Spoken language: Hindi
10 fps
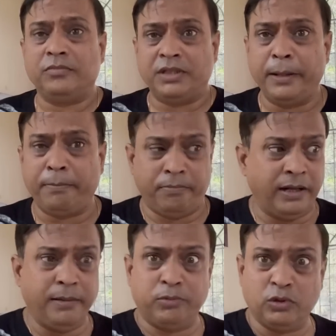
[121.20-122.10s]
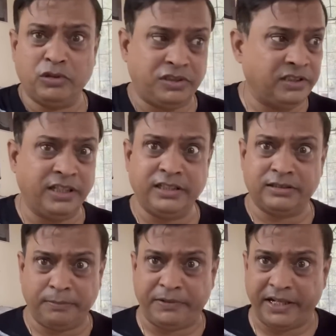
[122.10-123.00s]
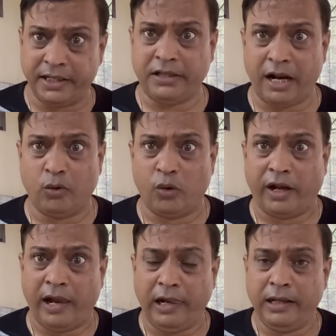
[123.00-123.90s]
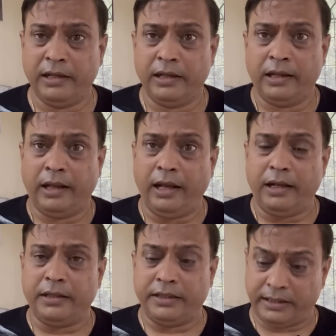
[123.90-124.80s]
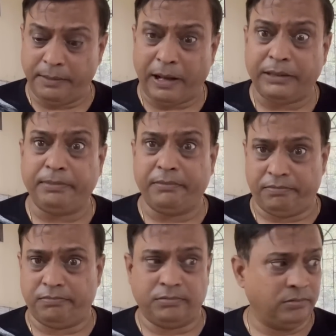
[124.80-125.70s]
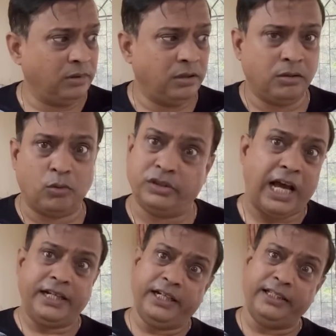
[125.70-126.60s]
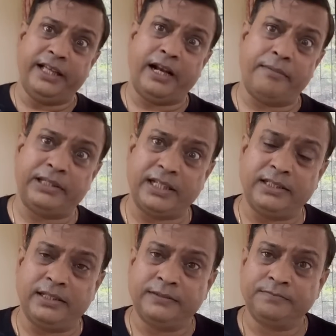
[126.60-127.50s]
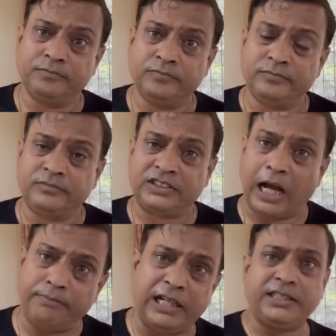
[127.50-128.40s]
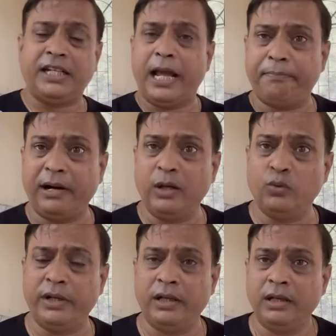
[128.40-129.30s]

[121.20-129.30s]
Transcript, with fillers: ये बड़े बुजुर्ग चीजें ये सब ठेकेदार लोग हैं है? इनकी बात पे कोई ध्यान ही नहीं दे रहा है बताइए खामखा चिल्लाए पड़े हुए